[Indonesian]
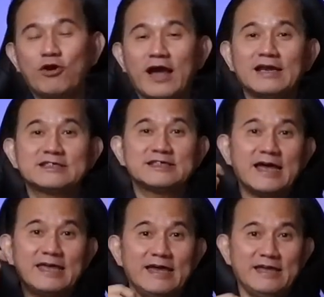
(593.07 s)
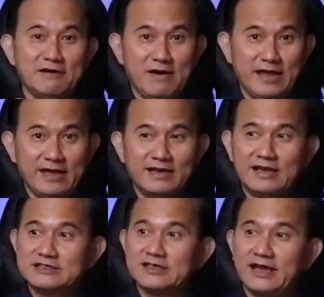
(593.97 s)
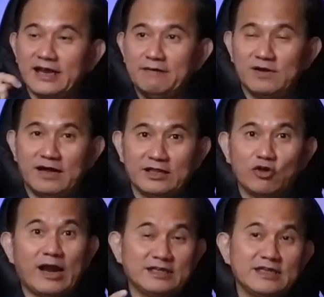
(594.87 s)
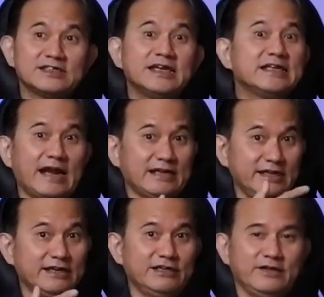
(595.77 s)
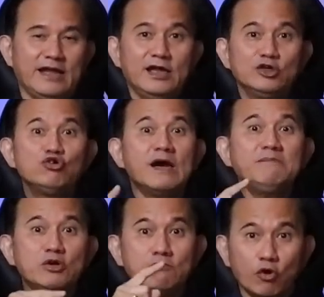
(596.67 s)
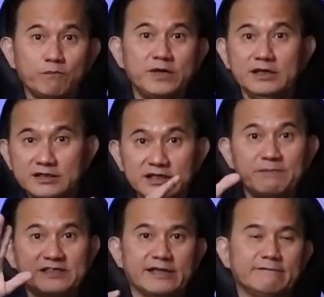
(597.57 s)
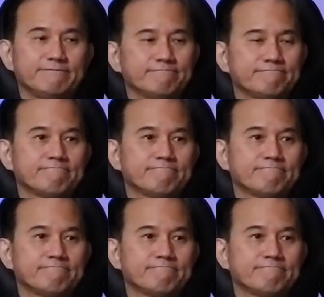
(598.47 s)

bukan saya yang bayar dan saya klaim ke kantor, artinya saya ditraktir gitu ya, cuman minum kopi, dipecat.